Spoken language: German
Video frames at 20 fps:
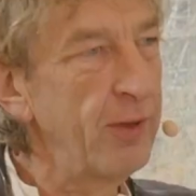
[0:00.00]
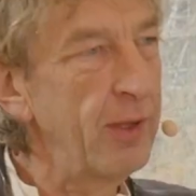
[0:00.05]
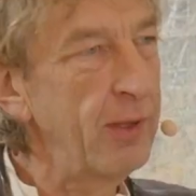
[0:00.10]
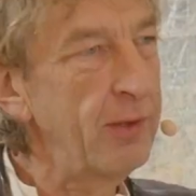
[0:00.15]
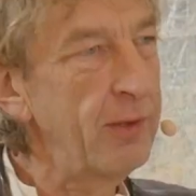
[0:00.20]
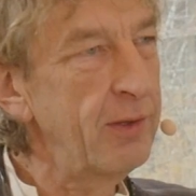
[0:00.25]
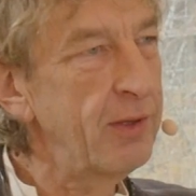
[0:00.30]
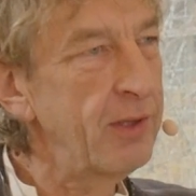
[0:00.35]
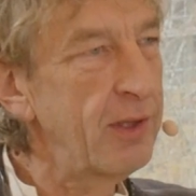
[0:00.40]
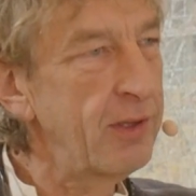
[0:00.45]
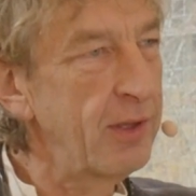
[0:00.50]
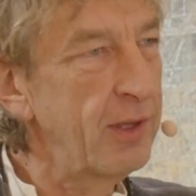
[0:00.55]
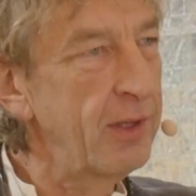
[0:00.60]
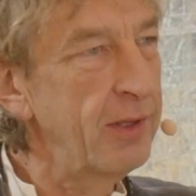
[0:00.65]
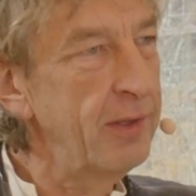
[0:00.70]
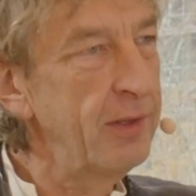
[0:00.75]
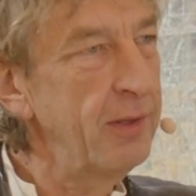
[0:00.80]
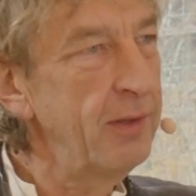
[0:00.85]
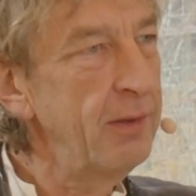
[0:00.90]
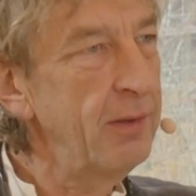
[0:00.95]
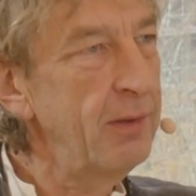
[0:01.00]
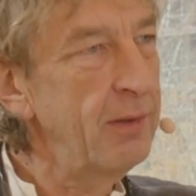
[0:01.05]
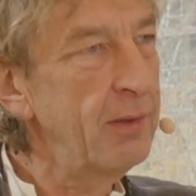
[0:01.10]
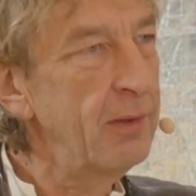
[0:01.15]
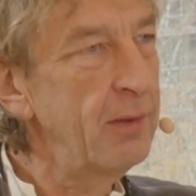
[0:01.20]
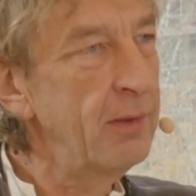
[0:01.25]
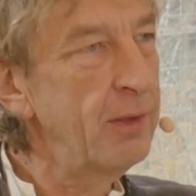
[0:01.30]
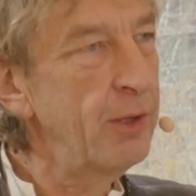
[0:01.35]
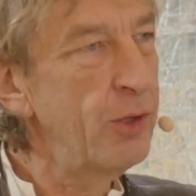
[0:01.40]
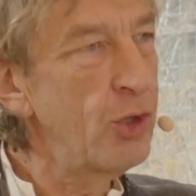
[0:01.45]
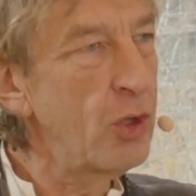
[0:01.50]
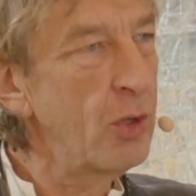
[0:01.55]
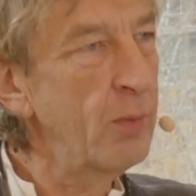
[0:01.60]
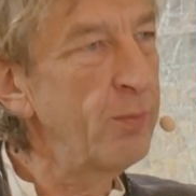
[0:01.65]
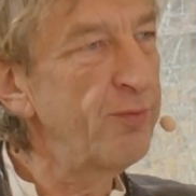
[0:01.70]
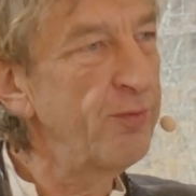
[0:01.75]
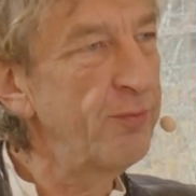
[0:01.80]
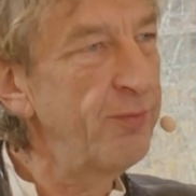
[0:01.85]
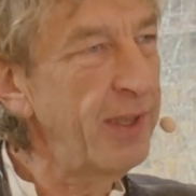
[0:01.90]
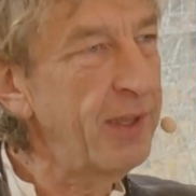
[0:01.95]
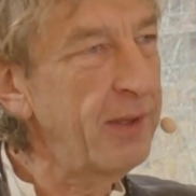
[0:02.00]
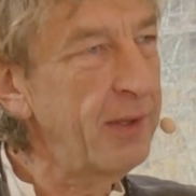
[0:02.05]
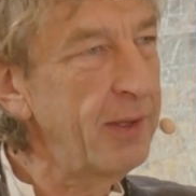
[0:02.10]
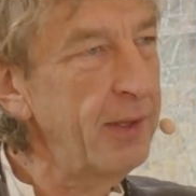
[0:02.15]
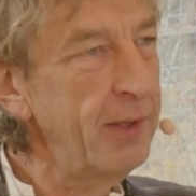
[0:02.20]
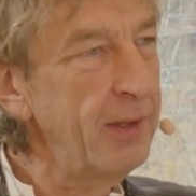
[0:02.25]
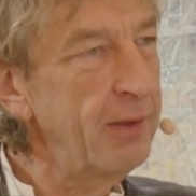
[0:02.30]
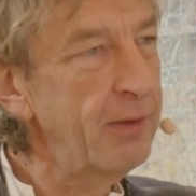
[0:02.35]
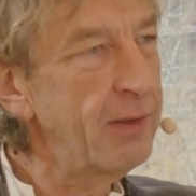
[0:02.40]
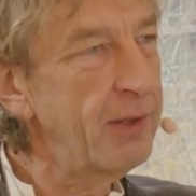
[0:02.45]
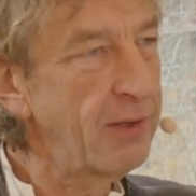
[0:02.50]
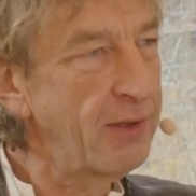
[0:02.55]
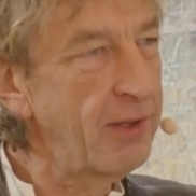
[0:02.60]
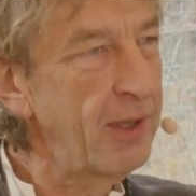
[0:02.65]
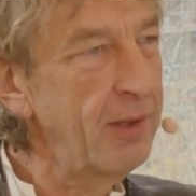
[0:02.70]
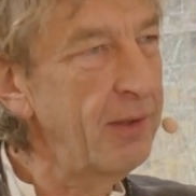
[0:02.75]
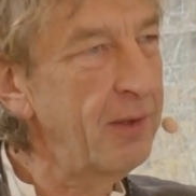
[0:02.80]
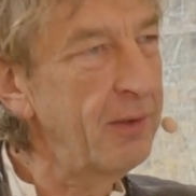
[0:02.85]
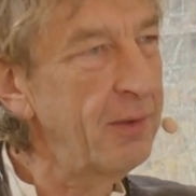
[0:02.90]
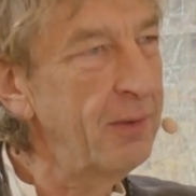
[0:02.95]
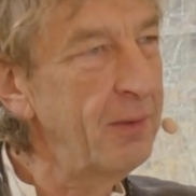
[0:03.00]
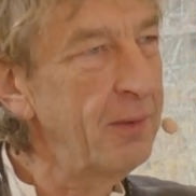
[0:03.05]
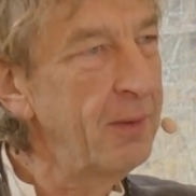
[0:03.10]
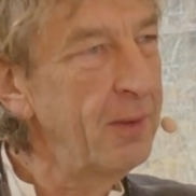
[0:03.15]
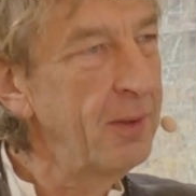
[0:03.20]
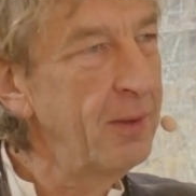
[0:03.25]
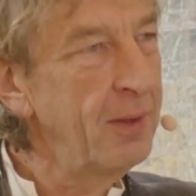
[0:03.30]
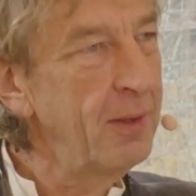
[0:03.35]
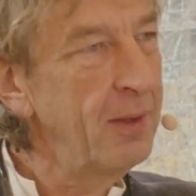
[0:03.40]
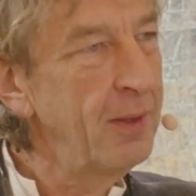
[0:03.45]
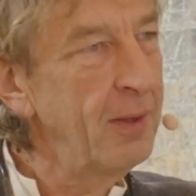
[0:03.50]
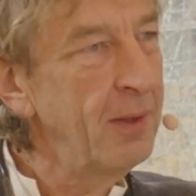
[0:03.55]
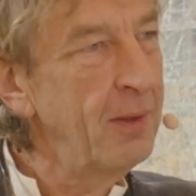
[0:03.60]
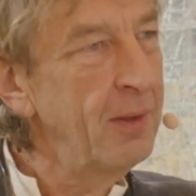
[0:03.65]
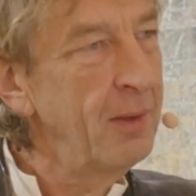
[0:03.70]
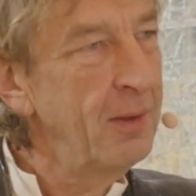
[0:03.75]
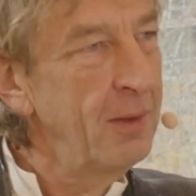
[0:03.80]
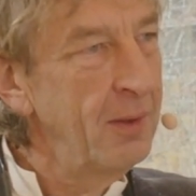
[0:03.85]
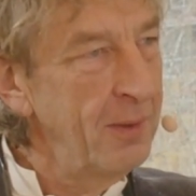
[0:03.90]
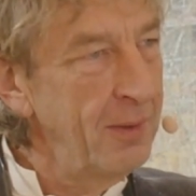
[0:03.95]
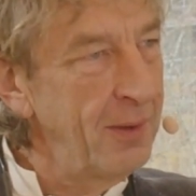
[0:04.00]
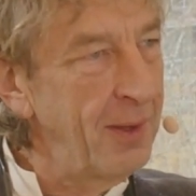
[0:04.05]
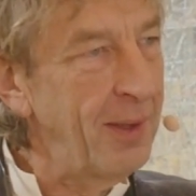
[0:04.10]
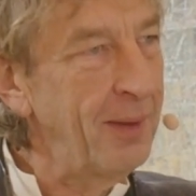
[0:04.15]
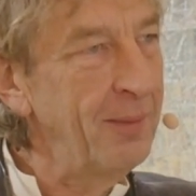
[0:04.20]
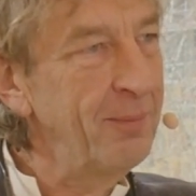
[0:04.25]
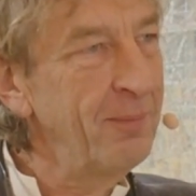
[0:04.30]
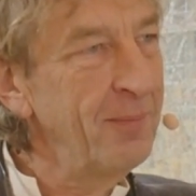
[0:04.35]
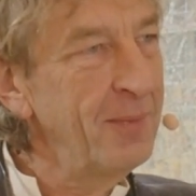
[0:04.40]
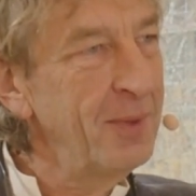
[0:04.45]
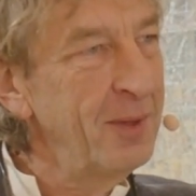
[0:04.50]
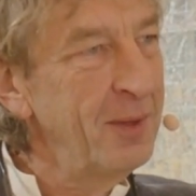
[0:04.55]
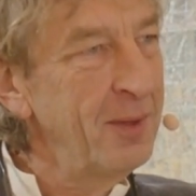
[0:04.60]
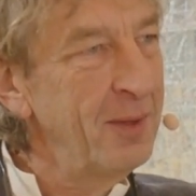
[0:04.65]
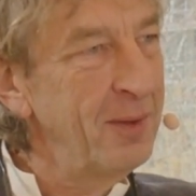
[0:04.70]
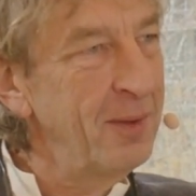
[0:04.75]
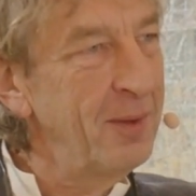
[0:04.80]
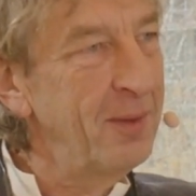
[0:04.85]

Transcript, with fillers: hat, ist das eine. Äh, ja. Den Schnupfen wegkriegen ist das andere. Ja. Ja. ja.